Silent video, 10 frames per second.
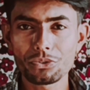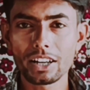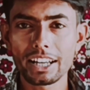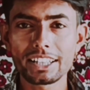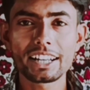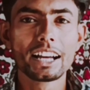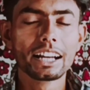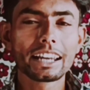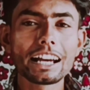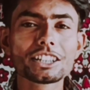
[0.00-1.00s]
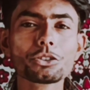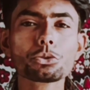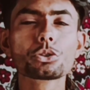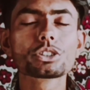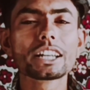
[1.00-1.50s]
ट्रांसफ़र करें कैसे
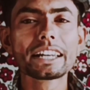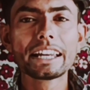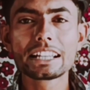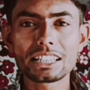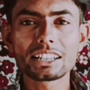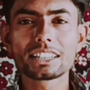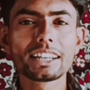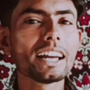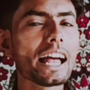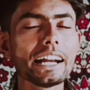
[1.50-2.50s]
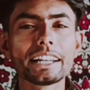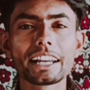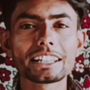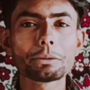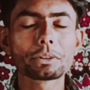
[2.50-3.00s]
दूसरों से ले सकते हैं एंड
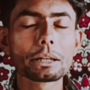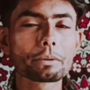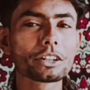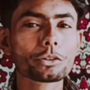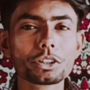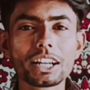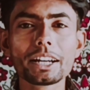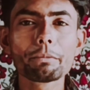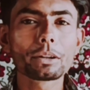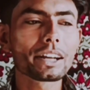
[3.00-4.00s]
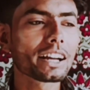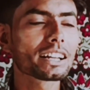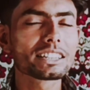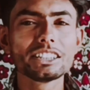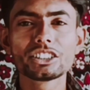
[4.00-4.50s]
कैसे मतलब कि उसकी खुद का ही मतलब कि
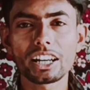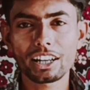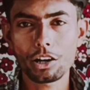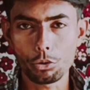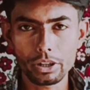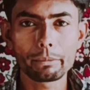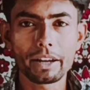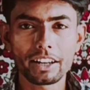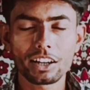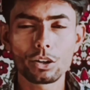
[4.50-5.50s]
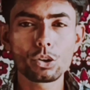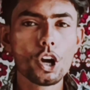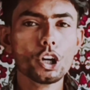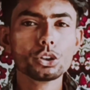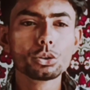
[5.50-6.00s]
अगर तीन चार अकाउंट है बैंक अकाउंट
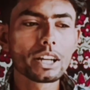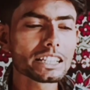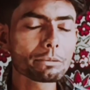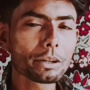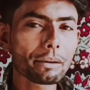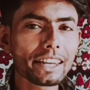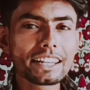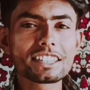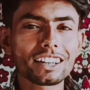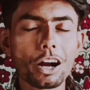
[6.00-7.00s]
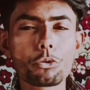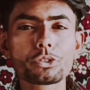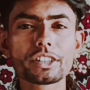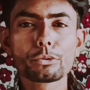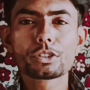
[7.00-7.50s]
तो कैसे मतलब कि इस
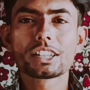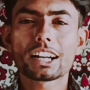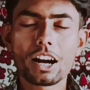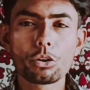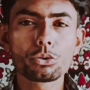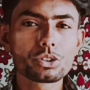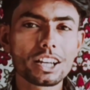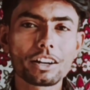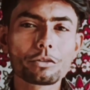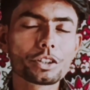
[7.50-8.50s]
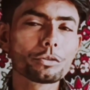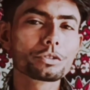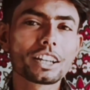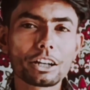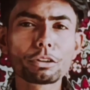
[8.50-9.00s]
अकाउंट से उस अकाउंट उस अकाउंट से
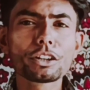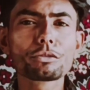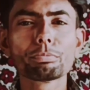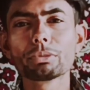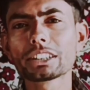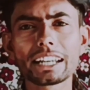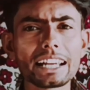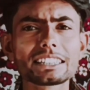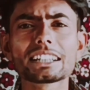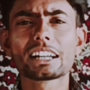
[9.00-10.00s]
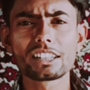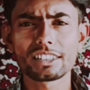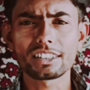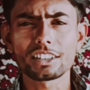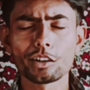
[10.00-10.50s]
उस अकाउंट मतलब, मतलब कि कैसे कर
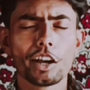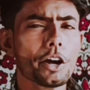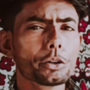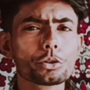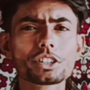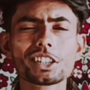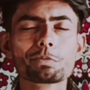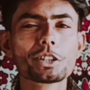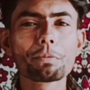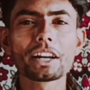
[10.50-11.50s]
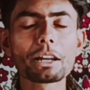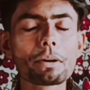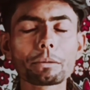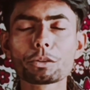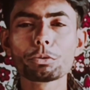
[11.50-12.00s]
सकते तो सबसे पहले
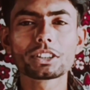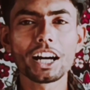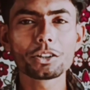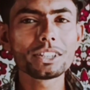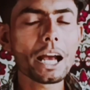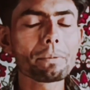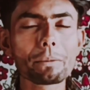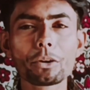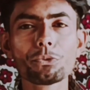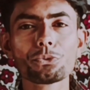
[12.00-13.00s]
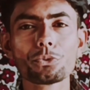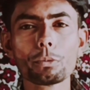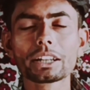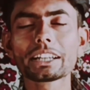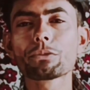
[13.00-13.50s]
मैं आपको बता दूँ यहाँ पे आपको
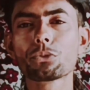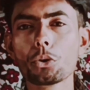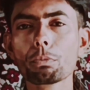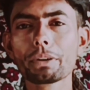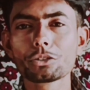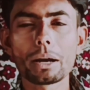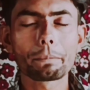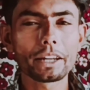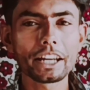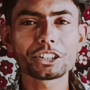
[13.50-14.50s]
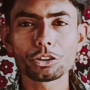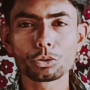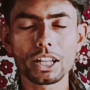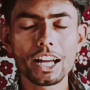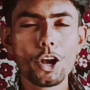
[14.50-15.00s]
मतलब कि फ़ोन पे जो एप्लीकेशन
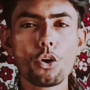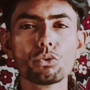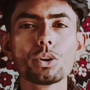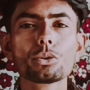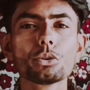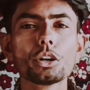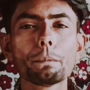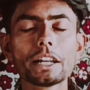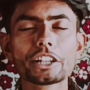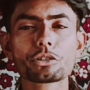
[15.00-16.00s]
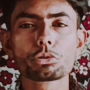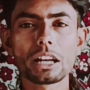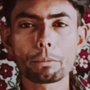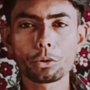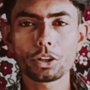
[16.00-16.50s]
होता है वो गूगल प्ले स्टोर
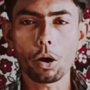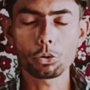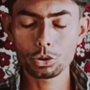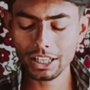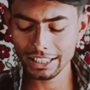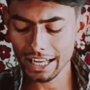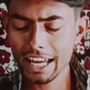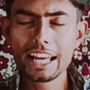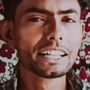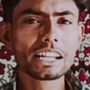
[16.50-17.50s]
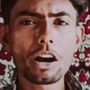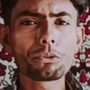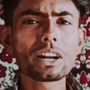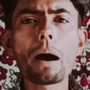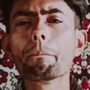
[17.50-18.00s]
से आपको डाउनलोड करना है या
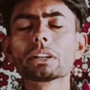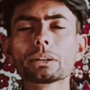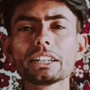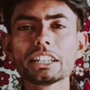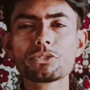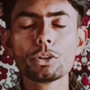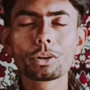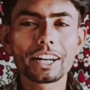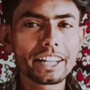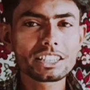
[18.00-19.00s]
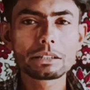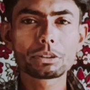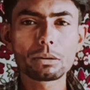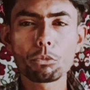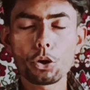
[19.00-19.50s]
फिर आप मतलब कि इस वीडियो के
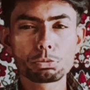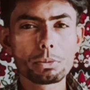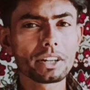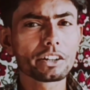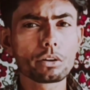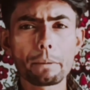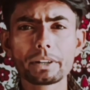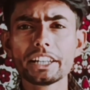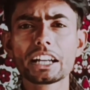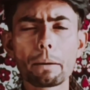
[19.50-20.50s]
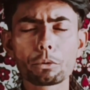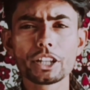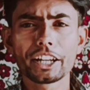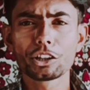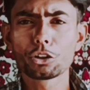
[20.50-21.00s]
डिस्क्रिप्शन बॉक्स में भी आप लिंक
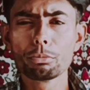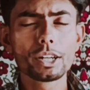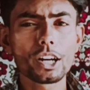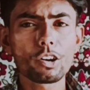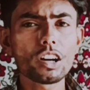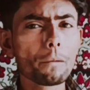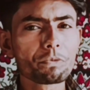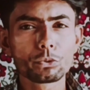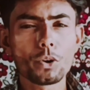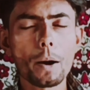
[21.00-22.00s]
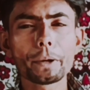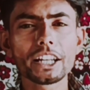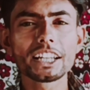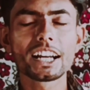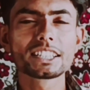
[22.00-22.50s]
आपको देखने को मिल रहा होगा वहाँ पर
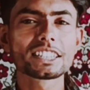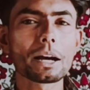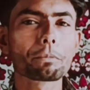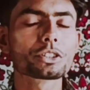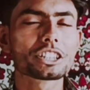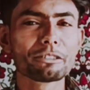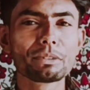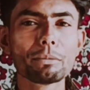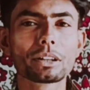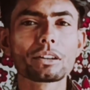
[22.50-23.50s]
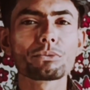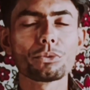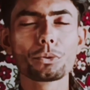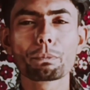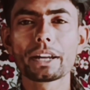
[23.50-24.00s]
क्लिक करने से आपको सिंपली मतलब कि
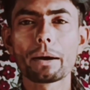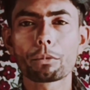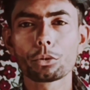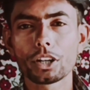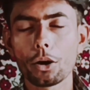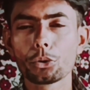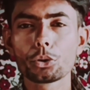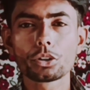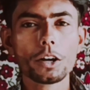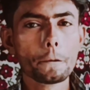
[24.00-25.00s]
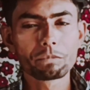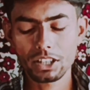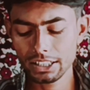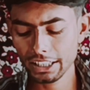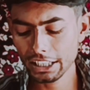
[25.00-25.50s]
फ़ोन पे आपको डाउनलोड
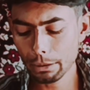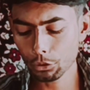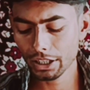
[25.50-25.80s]
करने के लिए